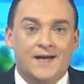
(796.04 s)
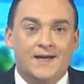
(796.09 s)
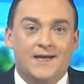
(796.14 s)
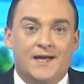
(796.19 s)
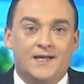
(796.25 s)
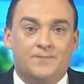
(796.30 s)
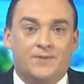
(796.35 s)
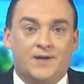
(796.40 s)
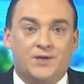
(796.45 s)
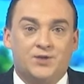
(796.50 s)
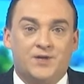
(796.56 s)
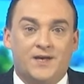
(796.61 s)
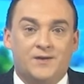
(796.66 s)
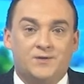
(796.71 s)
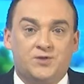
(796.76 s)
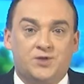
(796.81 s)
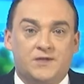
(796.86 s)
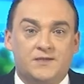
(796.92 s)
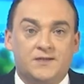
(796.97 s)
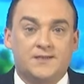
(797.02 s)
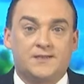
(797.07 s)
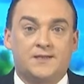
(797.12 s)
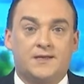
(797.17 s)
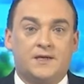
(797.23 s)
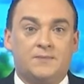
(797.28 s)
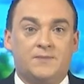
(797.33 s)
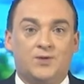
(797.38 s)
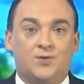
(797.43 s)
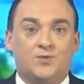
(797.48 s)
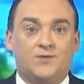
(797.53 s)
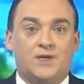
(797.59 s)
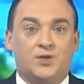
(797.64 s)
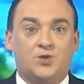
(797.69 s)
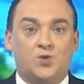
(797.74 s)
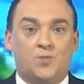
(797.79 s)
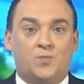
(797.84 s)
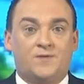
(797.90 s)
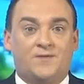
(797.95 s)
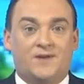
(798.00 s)
Я не прощаюсь, через несколько минут
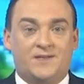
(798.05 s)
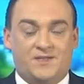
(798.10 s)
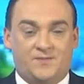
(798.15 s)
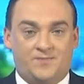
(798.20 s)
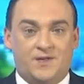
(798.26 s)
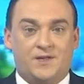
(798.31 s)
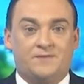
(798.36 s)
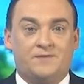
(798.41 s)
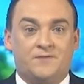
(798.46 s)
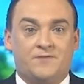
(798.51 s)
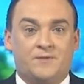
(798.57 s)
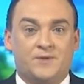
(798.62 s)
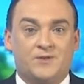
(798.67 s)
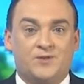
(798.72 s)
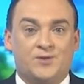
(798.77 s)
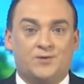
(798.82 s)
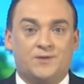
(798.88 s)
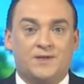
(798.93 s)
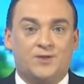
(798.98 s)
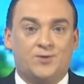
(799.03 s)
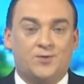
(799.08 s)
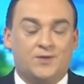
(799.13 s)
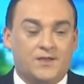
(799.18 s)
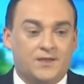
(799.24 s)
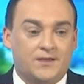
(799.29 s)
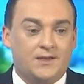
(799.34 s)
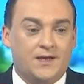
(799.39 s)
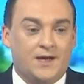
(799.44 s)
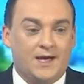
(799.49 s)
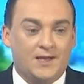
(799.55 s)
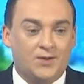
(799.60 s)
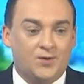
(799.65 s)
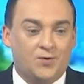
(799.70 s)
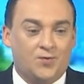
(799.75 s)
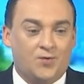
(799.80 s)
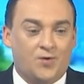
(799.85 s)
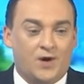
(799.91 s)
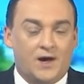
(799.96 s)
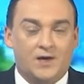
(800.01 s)
начну подводить первые информационные итоги дня.
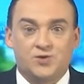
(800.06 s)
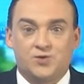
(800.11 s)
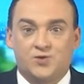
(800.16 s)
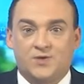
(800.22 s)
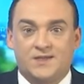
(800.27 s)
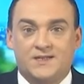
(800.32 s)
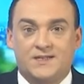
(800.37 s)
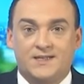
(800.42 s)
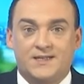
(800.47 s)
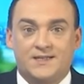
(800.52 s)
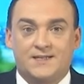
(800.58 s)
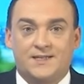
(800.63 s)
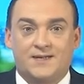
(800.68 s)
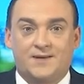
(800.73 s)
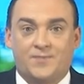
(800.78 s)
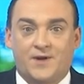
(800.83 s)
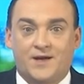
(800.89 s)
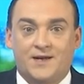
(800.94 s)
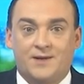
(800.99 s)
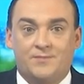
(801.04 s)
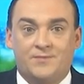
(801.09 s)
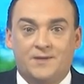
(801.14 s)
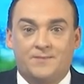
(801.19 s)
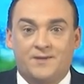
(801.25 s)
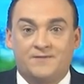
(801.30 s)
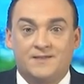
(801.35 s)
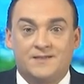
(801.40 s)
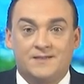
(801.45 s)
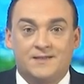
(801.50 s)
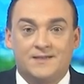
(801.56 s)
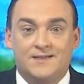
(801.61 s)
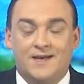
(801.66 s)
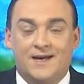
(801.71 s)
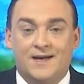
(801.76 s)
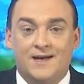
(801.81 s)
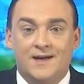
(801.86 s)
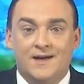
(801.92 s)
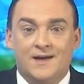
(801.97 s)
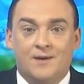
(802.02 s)
Ну а что касается программы на повестке
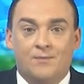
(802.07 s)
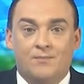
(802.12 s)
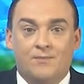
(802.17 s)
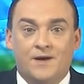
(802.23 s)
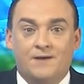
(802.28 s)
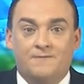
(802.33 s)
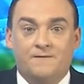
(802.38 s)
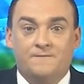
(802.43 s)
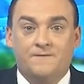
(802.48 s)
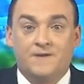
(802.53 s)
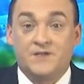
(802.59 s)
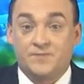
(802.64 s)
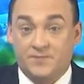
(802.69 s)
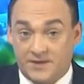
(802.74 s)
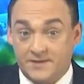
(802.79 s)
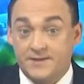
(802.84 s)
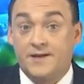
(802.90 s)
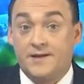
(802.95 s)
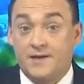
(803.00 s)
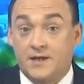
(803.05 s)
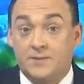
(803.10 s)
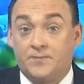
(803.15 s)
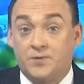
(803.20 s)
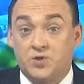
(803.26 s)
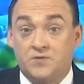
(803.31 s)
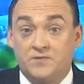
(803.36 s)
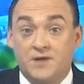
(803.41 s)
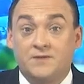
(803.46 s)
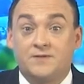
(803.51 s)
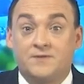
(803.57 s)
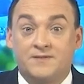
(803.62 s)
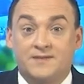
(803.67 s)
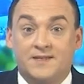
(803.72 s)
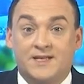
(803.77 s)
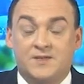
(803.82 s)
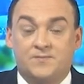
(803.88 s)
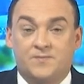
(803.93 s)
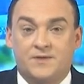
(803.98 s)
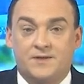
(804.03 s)
дня, мы в эфире с понедельника по четверг в
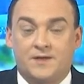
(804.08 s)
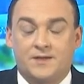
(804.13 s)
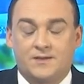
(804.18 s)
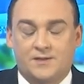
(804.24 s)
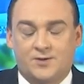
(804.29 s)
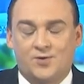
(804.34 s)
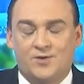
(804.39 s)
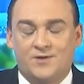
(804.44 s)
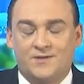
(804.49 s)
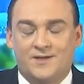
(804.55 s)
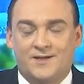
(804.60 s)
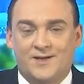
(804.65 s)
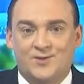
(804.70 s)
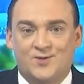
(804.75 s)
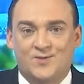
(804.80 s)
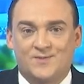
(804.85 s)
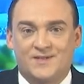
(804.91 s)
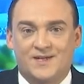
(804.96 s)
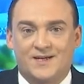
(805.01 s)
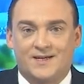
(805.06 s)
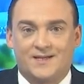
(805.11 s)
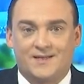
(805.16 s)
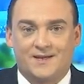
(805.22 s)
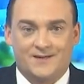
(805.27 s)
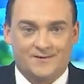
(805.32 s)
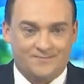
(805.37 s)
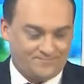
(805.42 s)
19.15 только на городском телеканале.